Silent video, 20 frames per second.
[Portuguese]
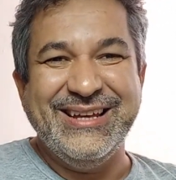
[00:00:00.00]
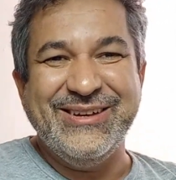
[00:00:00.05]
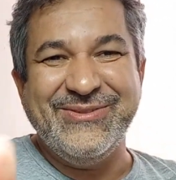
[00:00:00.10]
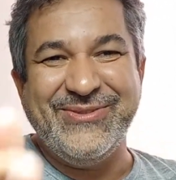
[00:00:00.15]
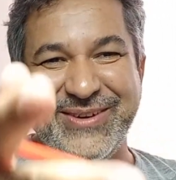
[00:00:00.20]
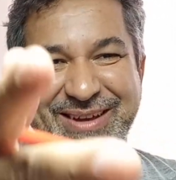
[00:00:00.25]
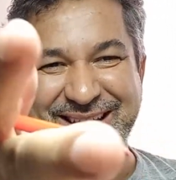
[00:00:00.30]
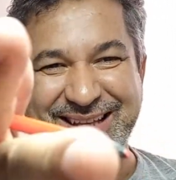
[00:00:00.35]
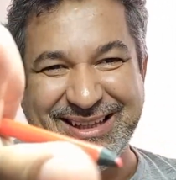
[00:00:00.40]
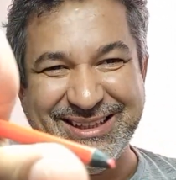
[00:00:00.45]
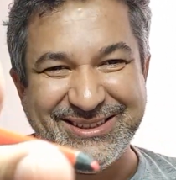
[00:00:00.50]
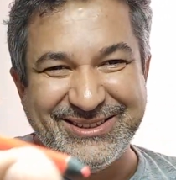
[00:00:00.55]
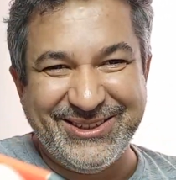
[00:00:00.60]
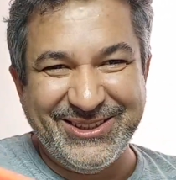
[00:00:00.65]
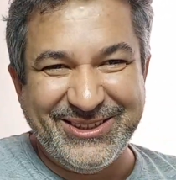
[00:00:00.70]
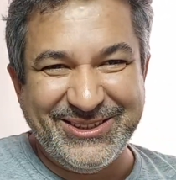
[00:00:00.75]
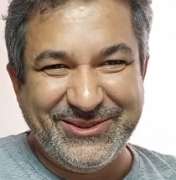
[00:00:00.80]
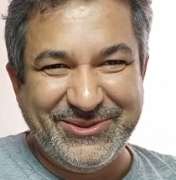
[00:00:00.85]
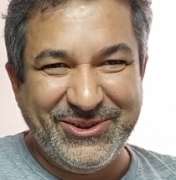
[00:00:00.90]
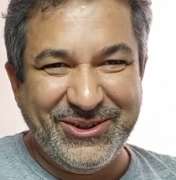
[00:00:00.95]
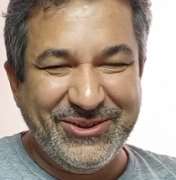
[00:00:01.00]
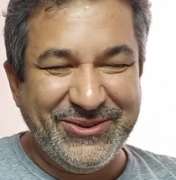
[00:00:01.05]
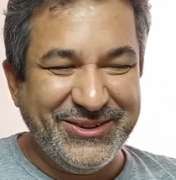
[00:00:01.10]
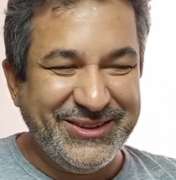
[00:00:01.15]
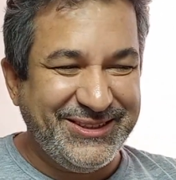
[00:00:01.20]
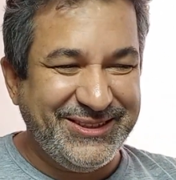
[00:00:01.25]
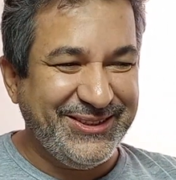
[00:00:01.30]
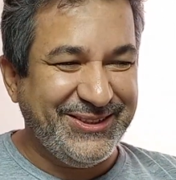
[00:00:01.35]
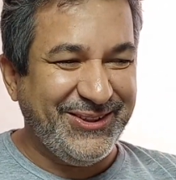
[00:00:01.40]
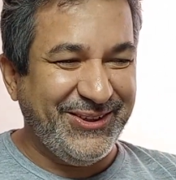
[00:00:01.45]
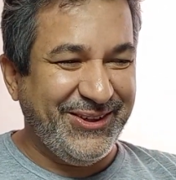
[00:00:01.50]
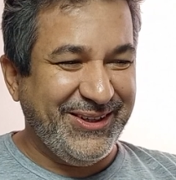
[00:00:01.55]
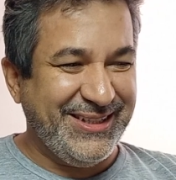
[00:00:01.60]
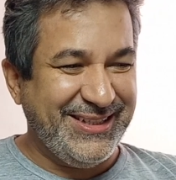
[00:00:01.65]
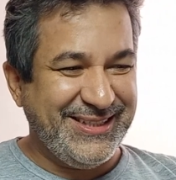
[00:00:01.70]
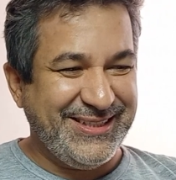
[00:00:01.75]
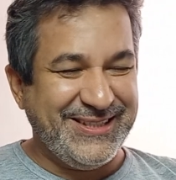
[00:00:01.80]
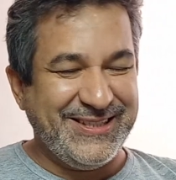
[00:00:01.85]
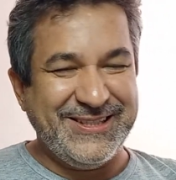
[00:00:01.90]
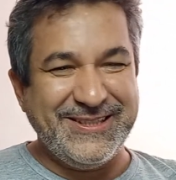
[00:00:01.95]
Feliz
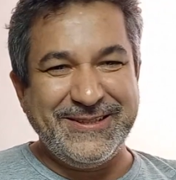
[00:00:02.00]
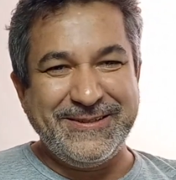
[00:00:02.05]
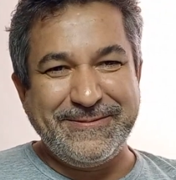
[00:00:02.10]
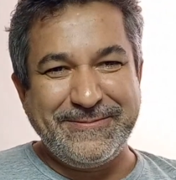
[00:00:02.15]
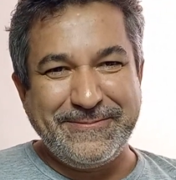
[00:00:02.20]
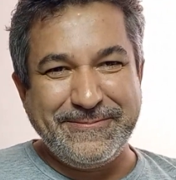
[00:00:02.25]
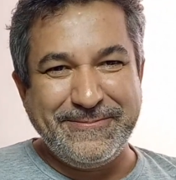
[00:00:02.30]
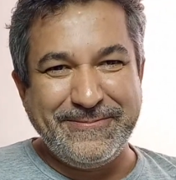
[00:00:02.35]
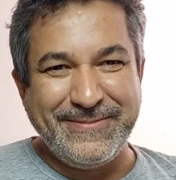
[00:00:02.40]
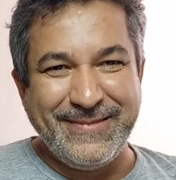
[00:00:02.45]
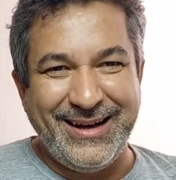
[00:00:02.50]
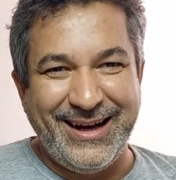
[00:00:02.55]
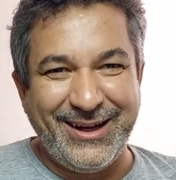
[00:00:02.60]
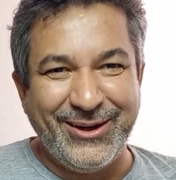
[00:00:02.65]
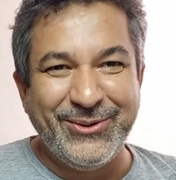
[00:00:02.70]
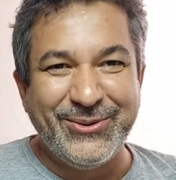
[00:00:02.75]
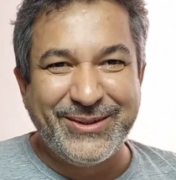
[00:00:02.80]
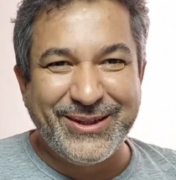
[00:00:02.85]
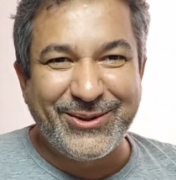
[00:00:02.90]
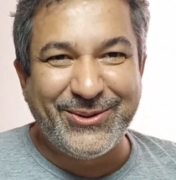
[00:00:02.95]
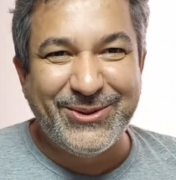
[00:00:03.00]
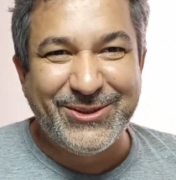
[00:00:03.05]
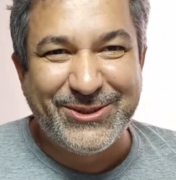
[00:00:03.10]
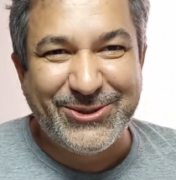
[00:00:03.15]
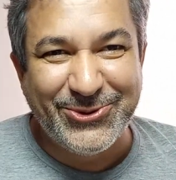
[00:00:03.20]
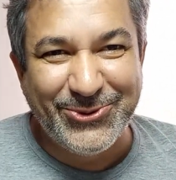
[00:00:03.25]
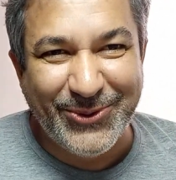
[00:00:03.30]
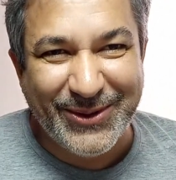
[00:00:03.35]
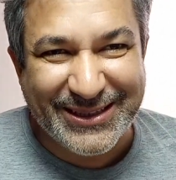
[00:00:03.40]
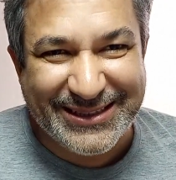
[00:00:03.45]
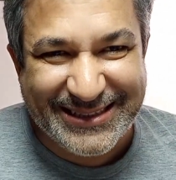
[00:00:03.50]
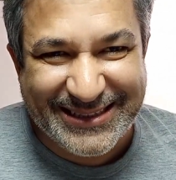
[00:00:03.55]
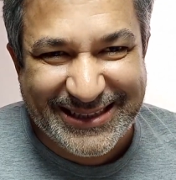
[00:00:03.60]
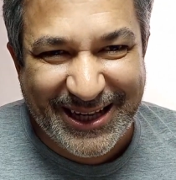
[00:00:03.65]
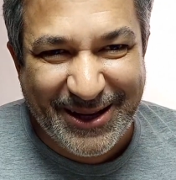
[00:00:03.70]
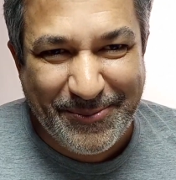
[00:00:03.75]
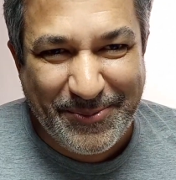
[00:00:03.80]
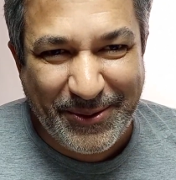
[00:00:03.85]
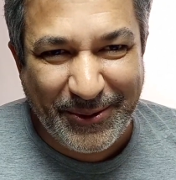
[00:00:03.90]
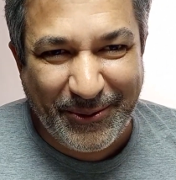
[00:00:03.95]
2022. A luta continua
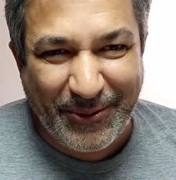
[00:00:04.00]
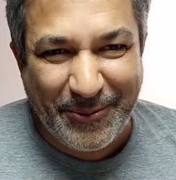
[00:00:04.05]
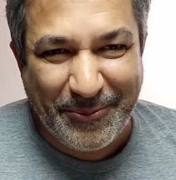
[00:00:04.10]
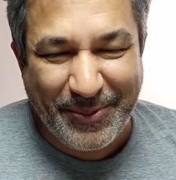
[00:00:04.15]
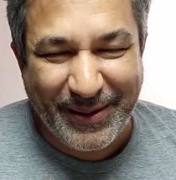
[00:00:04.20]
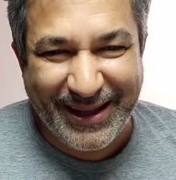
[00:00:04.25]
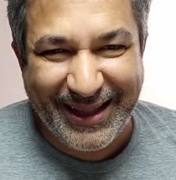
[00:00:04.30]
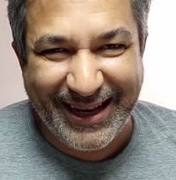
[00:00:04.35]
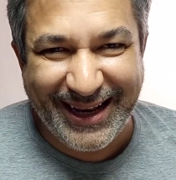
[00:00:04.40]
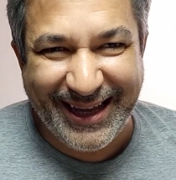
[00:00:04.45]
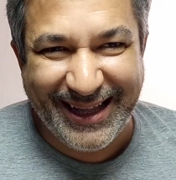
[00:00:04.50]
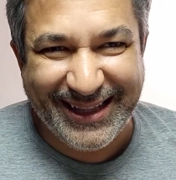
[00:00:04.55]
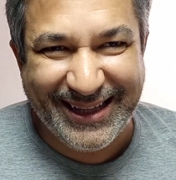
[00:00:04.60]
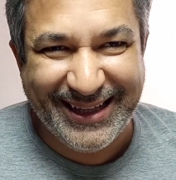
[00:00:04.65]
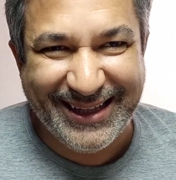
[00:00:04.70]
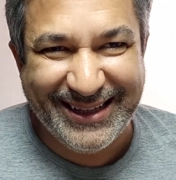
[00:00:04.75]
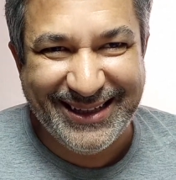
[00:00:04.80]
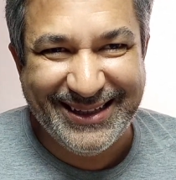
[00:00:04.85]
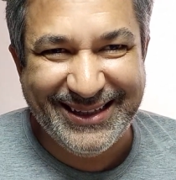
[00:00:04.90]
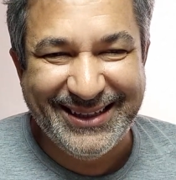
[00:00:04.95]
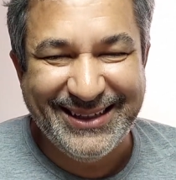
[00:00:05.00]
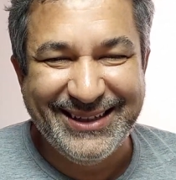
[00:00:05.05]
sempre, companheirada.